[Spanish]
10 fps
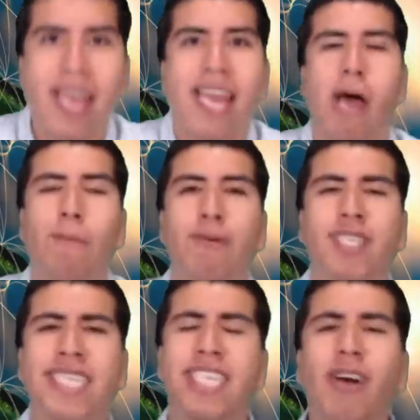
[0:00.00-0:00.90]
La
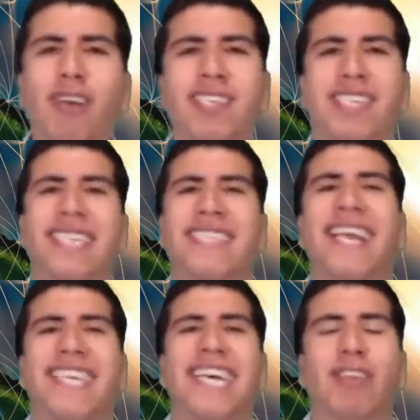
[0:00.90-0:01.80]
oposición se está
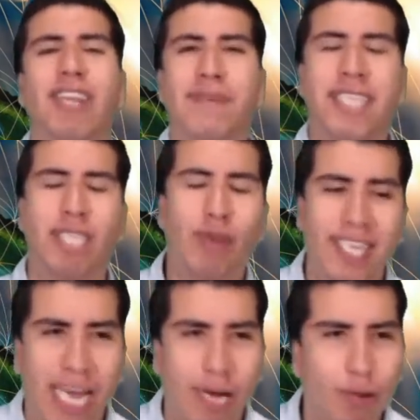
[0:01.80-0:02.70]
rasgando las
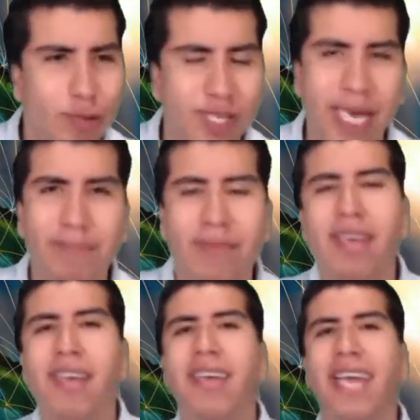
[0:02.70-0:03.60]
vestiduras, se acusa
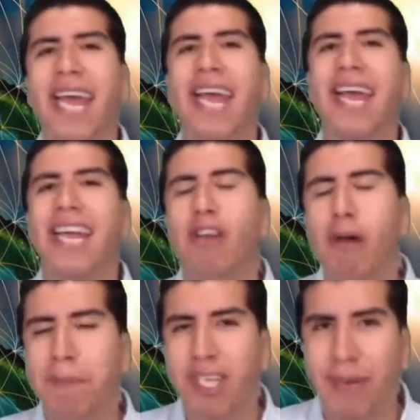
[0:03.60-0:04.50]
que
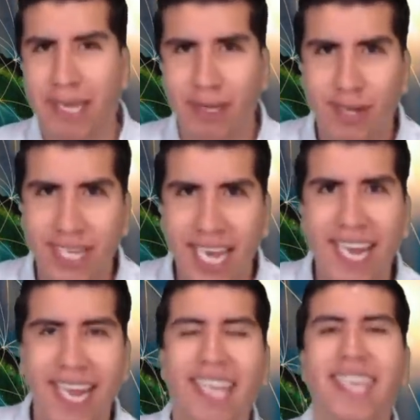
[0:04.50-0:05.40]
López Obrador
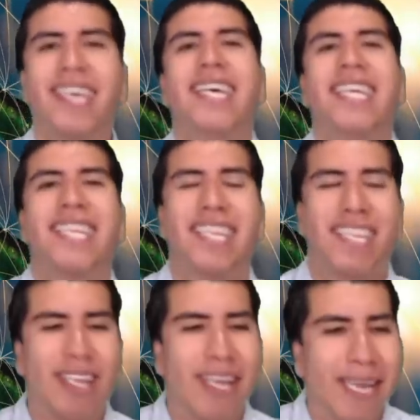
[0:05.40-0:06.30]
quiere,
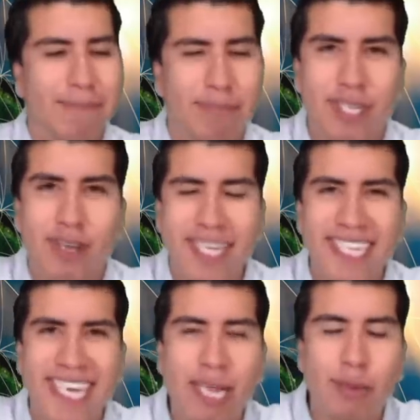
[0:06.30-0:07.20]
eh, pues ahora
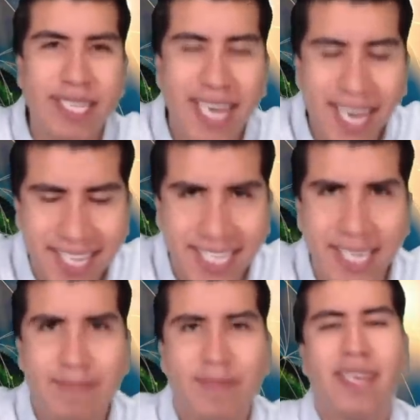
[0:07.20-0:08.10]
sí que
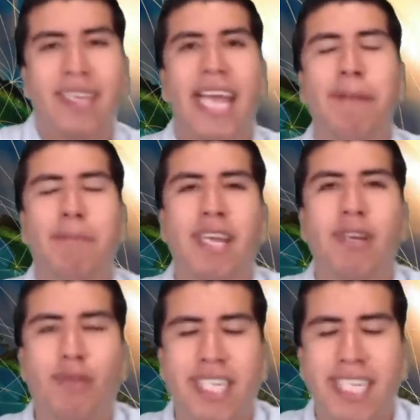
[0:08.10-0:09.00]
adueñarse del Poder
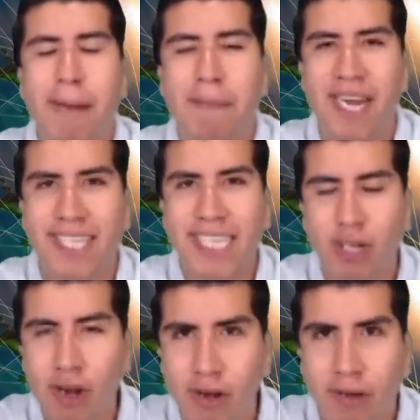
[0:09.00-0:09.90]
Judicial para sí
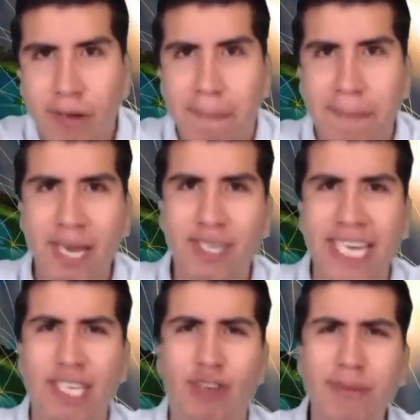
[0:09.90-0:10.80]
solo, pero se
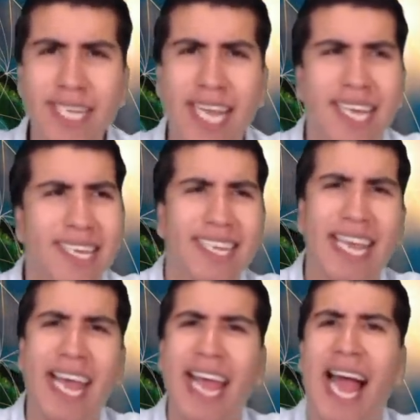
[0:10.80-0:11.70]
les olvida
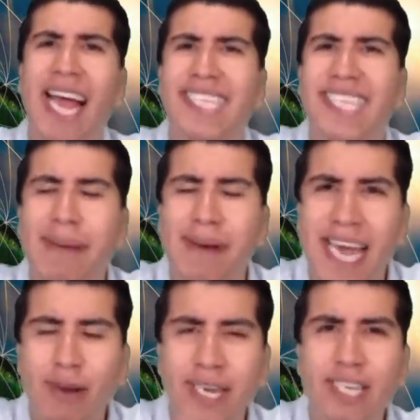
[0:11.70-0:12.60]
que hasta
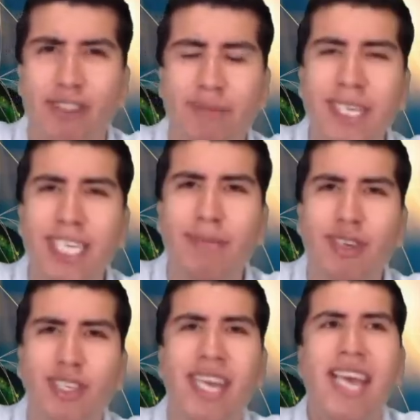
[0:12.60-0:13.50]
avalaron ellos
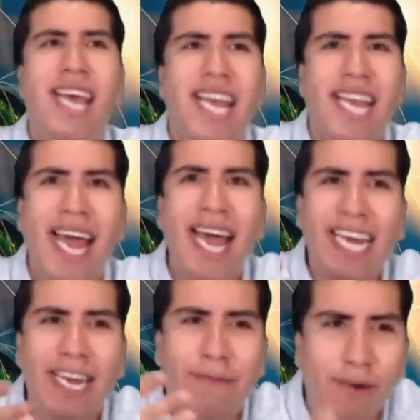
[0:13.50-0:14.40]
mismos la
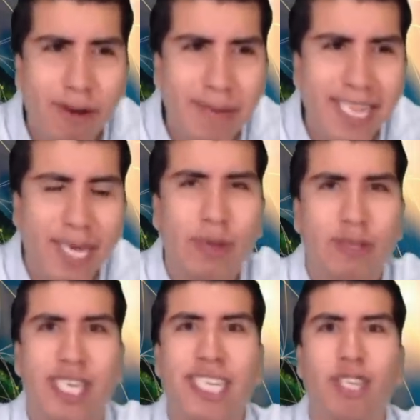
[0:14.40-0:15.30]
reforma de
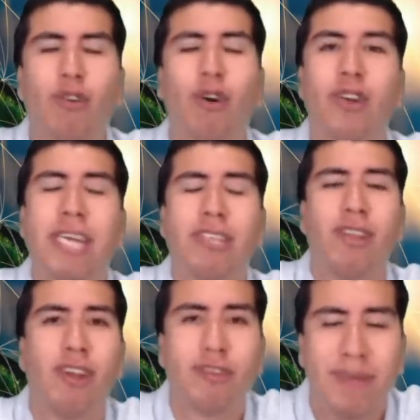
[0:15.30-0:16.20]
cuando Cedillo corrió a
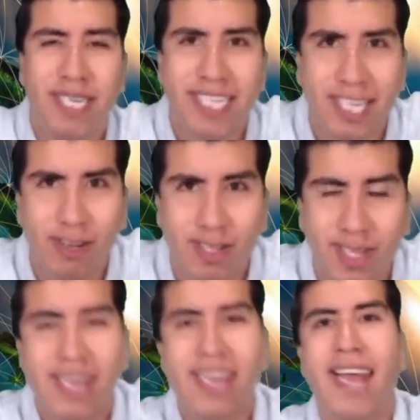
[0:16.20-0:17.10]
todos los ministros
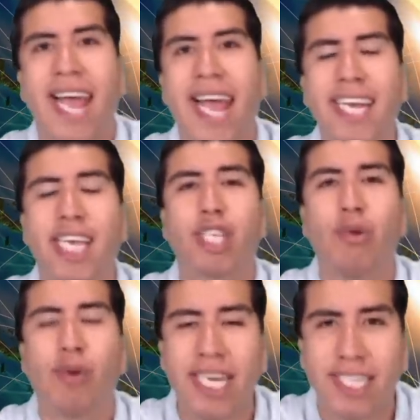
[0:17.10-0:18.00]
en
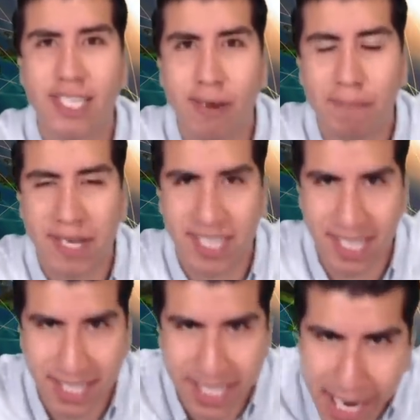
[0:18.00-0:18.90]
su gestión
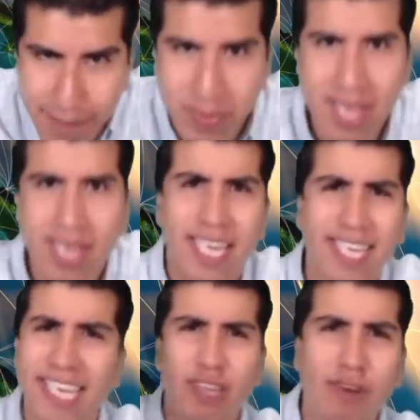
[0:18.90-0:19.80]
presidencial. Ya
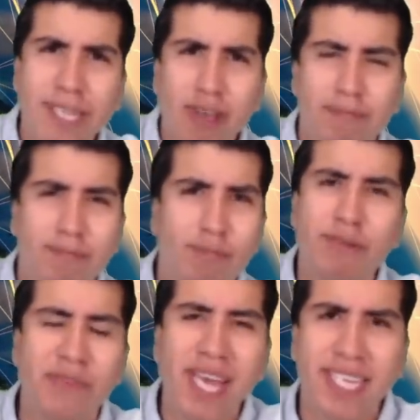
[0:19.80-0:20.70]
se les olvidó,
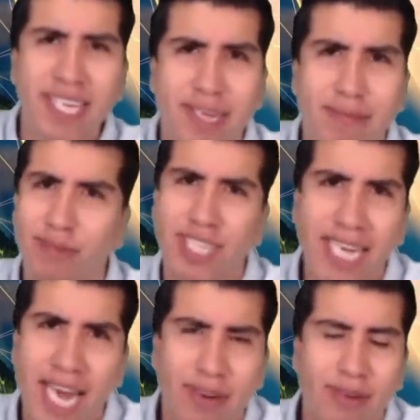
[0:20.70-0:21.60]
muy fácil, pues
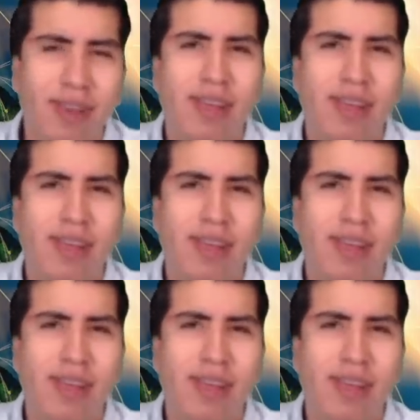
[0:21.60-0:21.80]
claro.